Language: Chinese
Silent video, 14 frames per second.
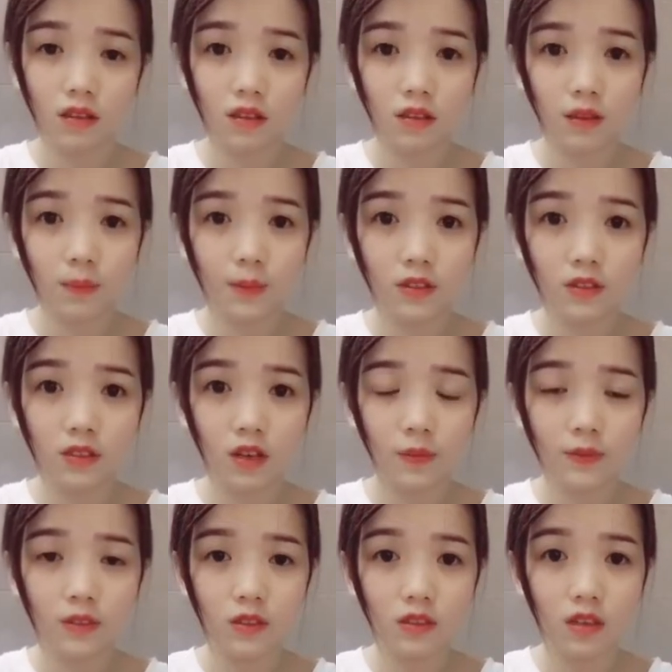你没吃饭
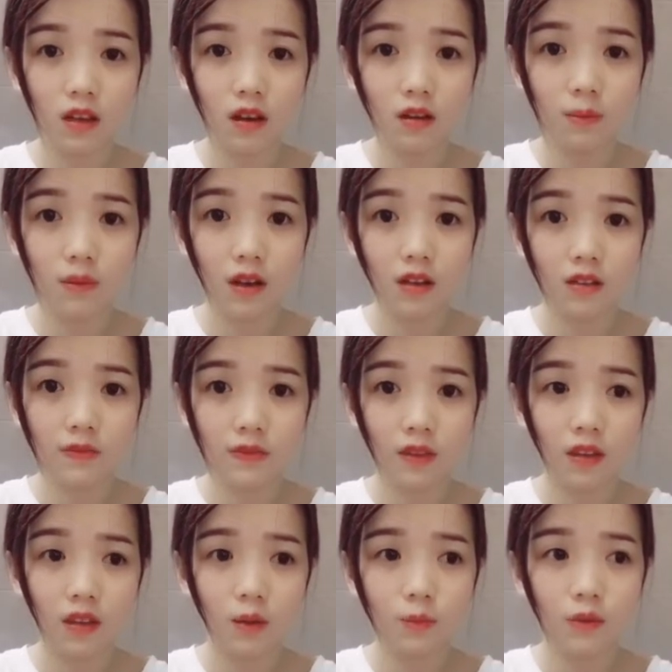就吃药了吗？
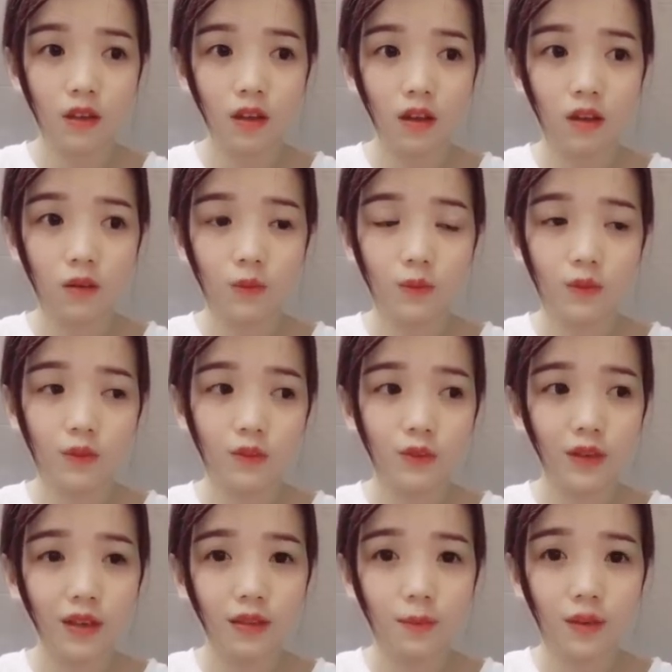要不要我去给
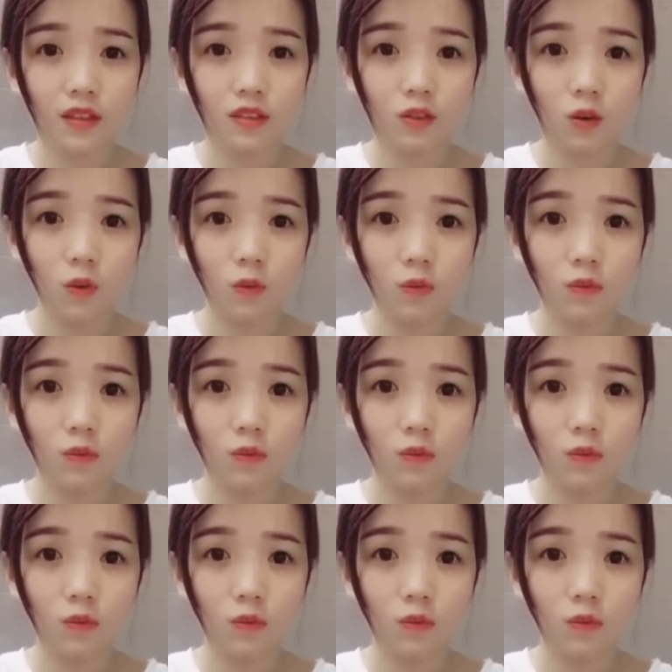你买点粥？